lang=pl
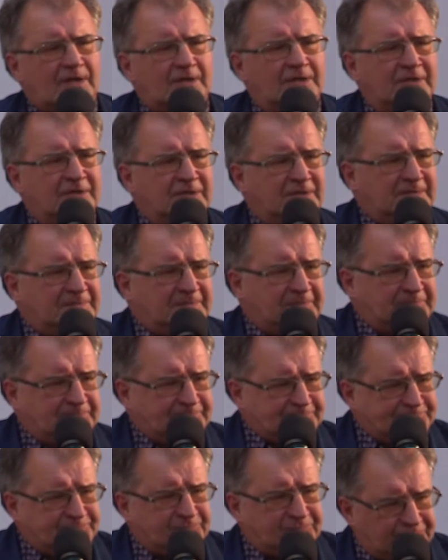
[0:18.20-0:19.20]
e,
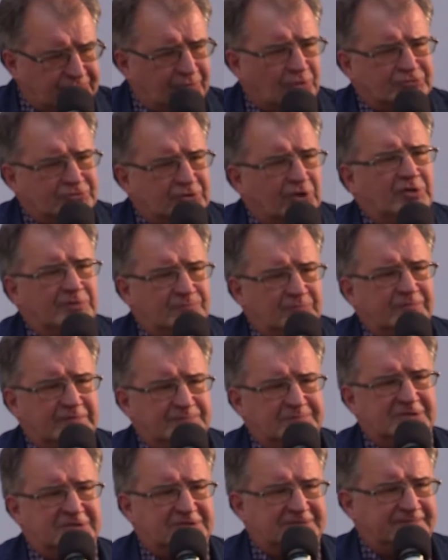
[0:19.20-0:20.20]
to, co on mówi
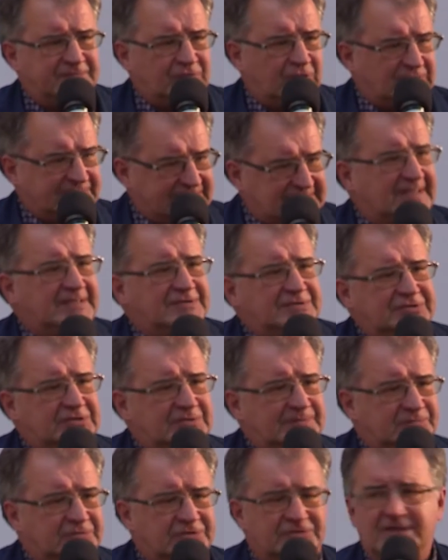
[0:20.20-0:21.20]
przeciwko
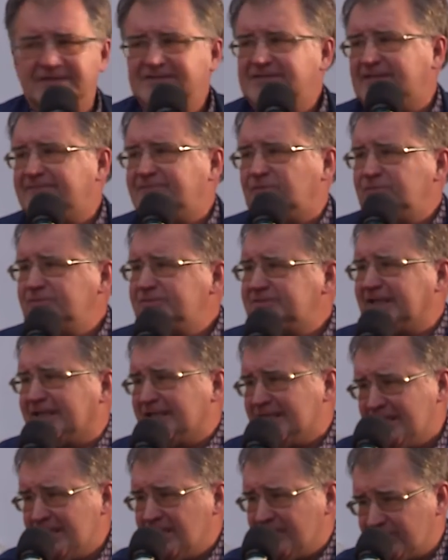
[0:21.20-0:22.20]
sędziom, czy to jest rewolucja?
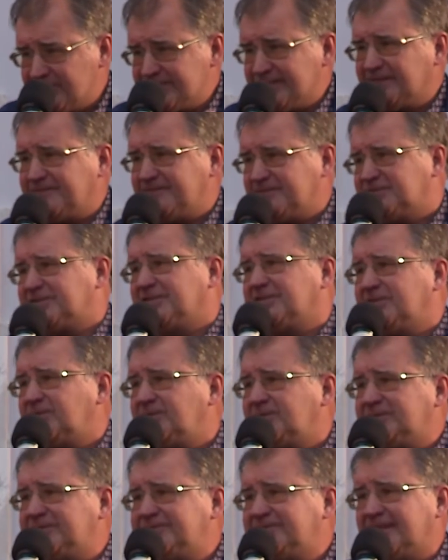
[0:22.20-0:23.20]
Józek,
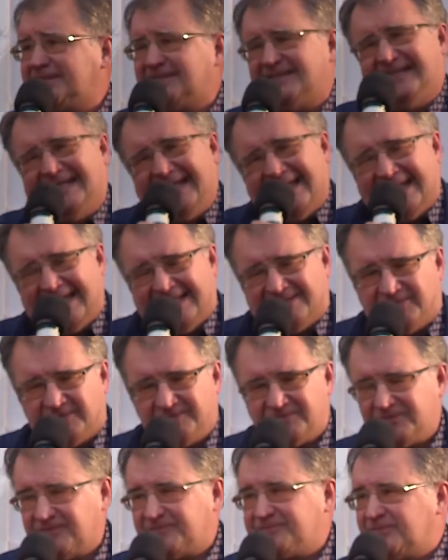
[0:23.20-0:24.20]
wykrzyknąłeś wtedy, nie, to,
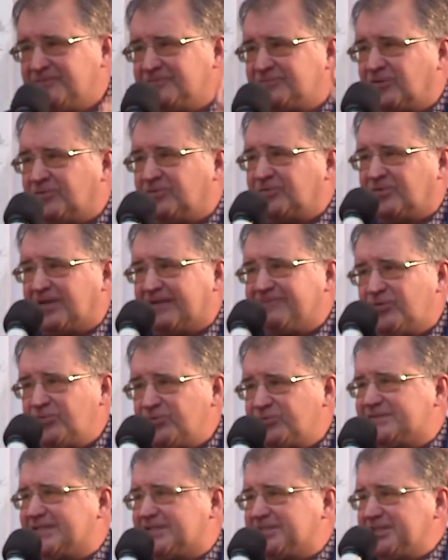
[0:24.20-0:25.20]
to, to, to
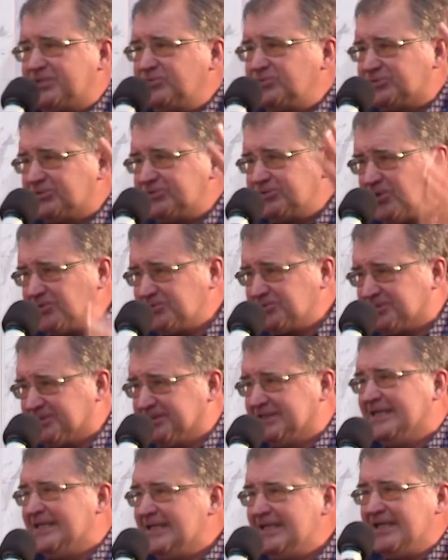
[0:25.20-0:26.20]
rewolucja się już
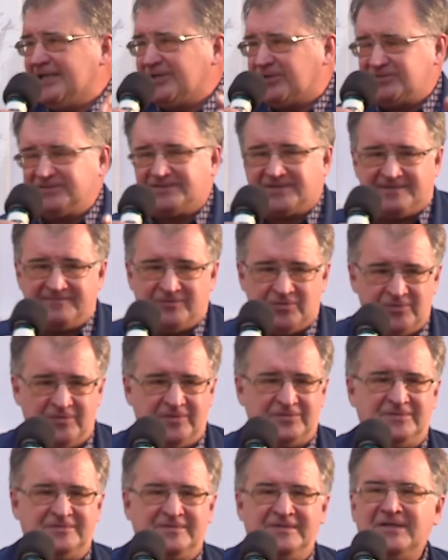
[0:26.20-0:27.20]
toczy.
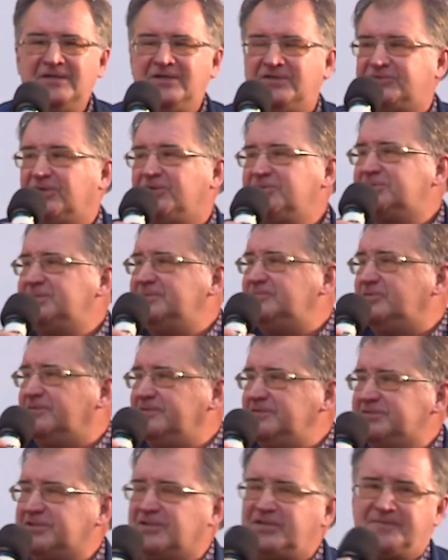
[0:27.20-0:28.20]
Kontrrewolu- to, o czym
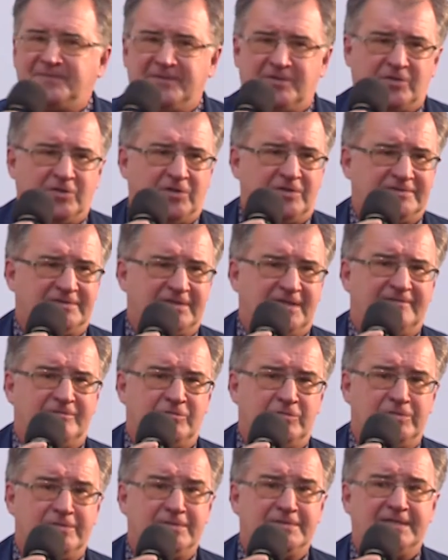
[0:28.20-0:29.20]
mówi, to dopiero
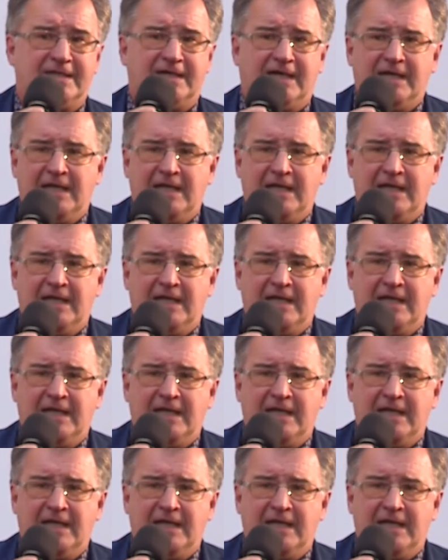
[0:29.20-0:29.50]
kontrrewolucja.